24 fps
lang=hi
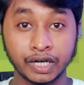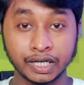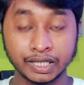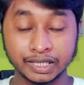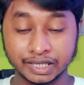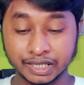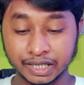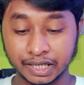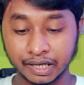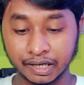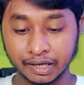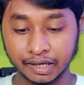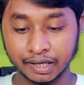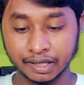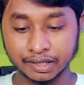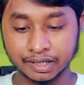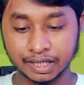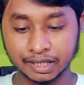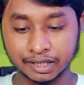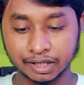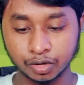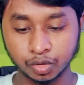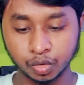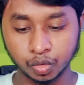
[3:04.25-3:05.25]
फाइल से करना
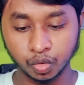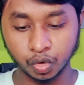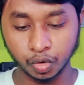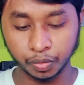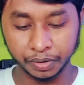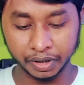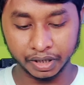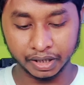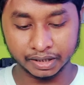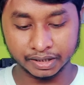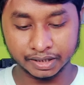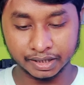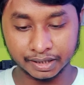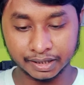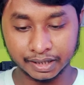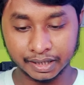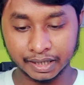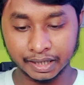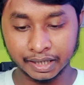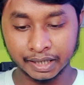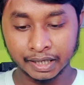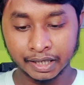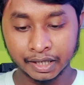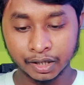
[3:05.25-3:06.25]
चाहते हैं तो वो भी कर
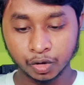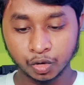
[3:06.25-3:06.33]
सकते हैं